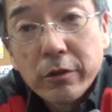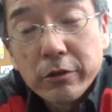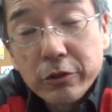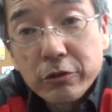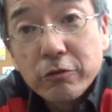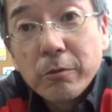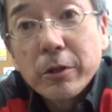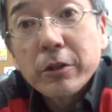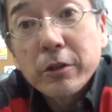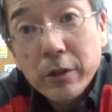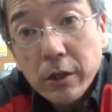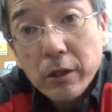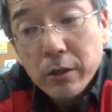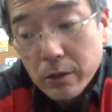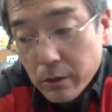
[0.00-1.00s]
いつの間にか
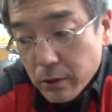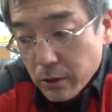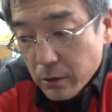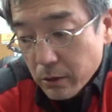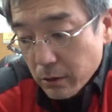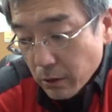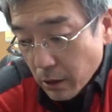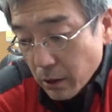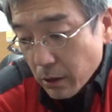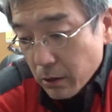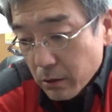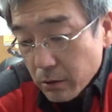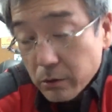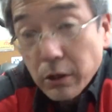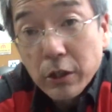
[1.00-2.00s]
ね、はい、
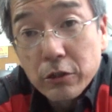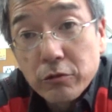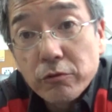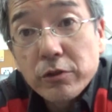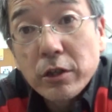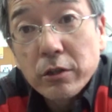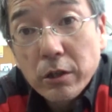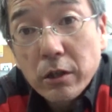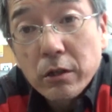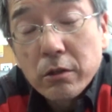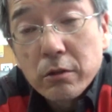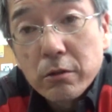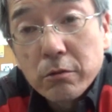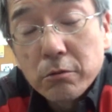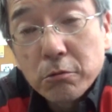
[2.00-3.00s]
何ぞんさんね
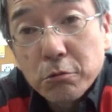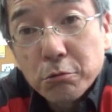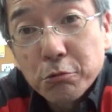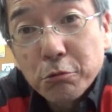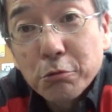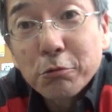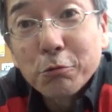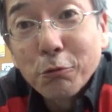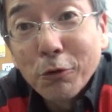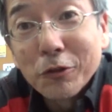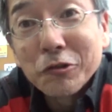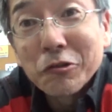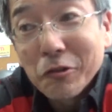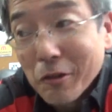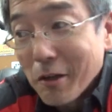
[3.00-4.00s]
どどうどうなん
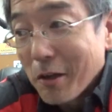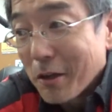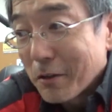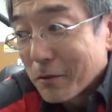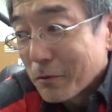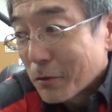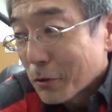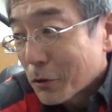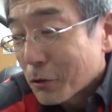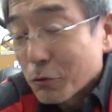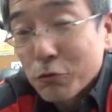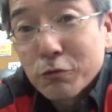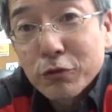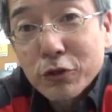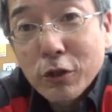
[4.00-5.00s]
ですかねで結
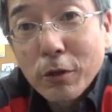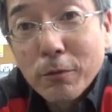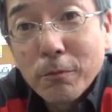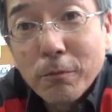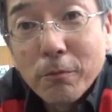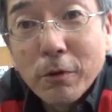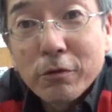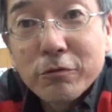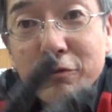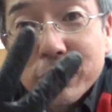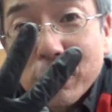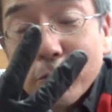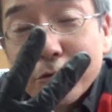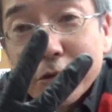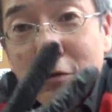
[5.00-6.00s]
局2日丸2
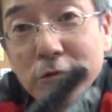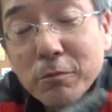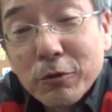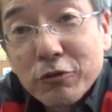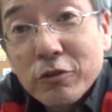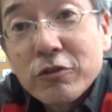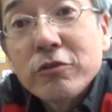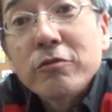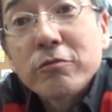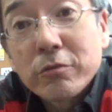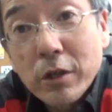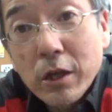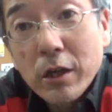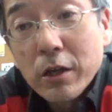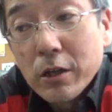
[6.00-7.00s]
日遅れると珍しいですよ
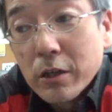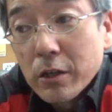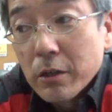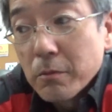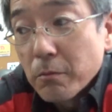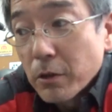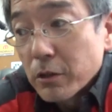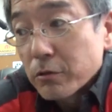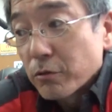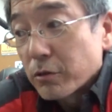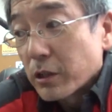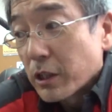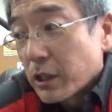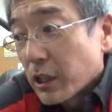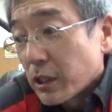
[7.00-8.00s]
ねまあそん
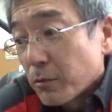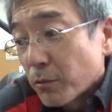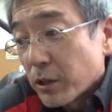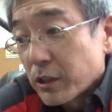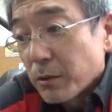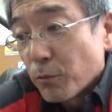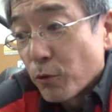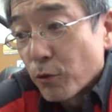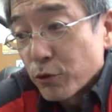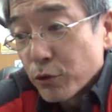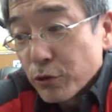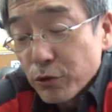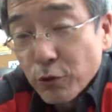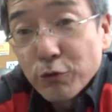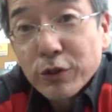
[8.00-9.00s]
なね何でもかんでも
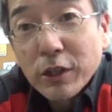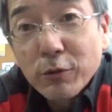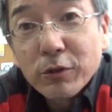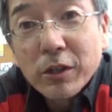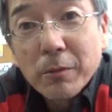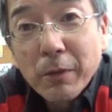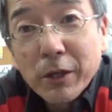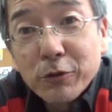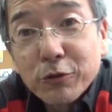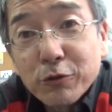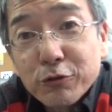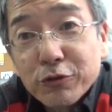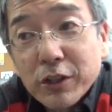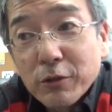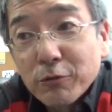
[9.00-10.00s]
夜頼んでね前の日の
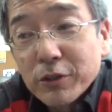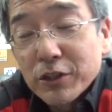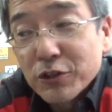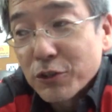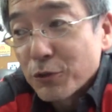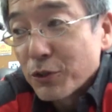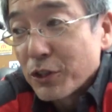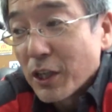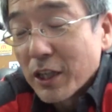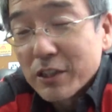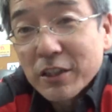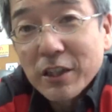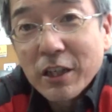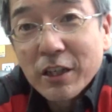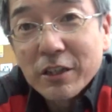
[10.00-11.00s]
夜に頼んで次の日の
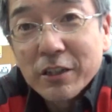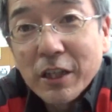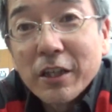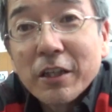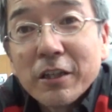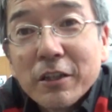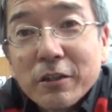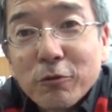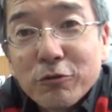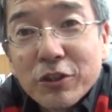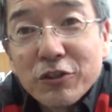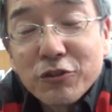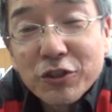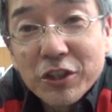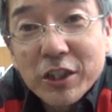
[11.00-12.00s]
朝ね午
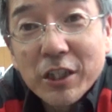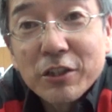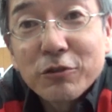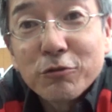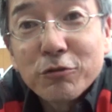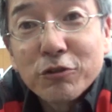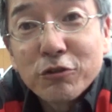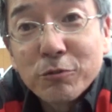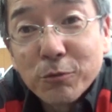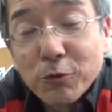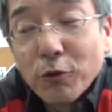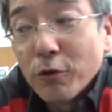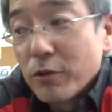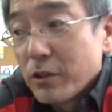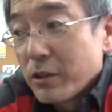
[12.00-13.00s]
前中に来たりするっていうの
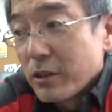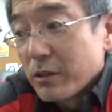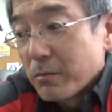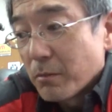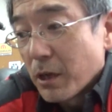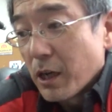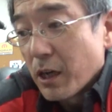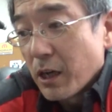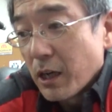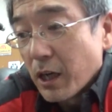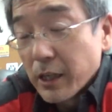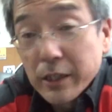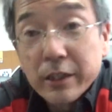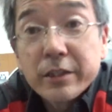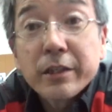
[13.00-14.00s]
もまあ
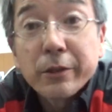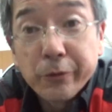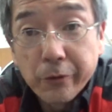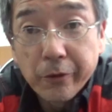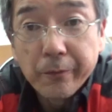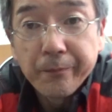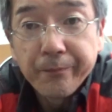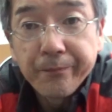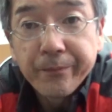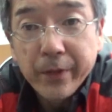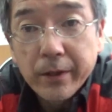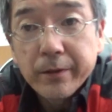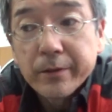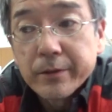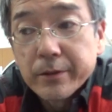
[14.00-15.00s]
あれですけどね